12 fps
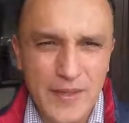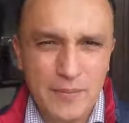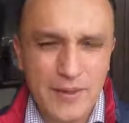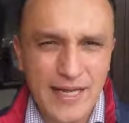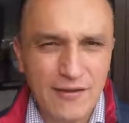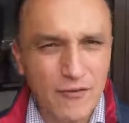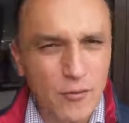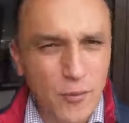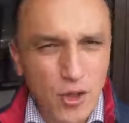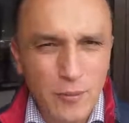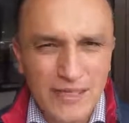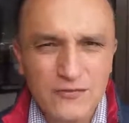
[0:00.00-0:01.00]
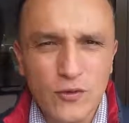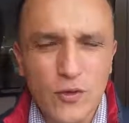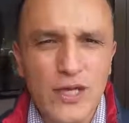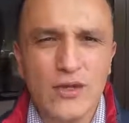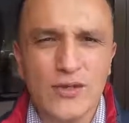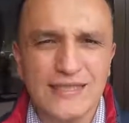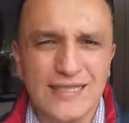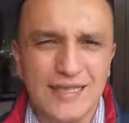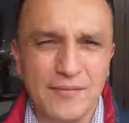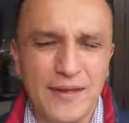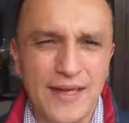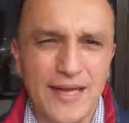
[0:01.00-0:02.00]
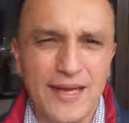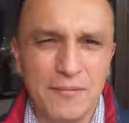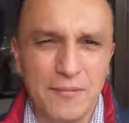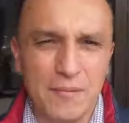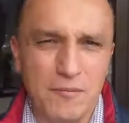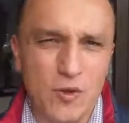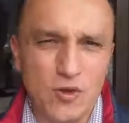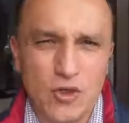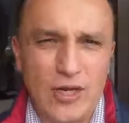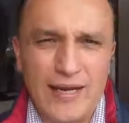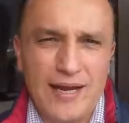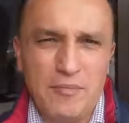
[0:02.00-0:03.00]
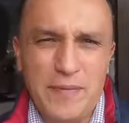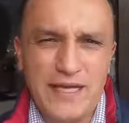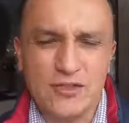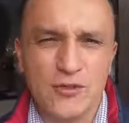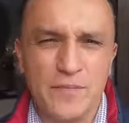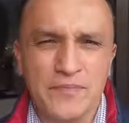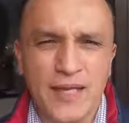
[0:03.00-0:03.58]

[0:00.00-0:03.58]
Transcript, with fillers: para que fuera un poco más fluido este tema de controlar el peso.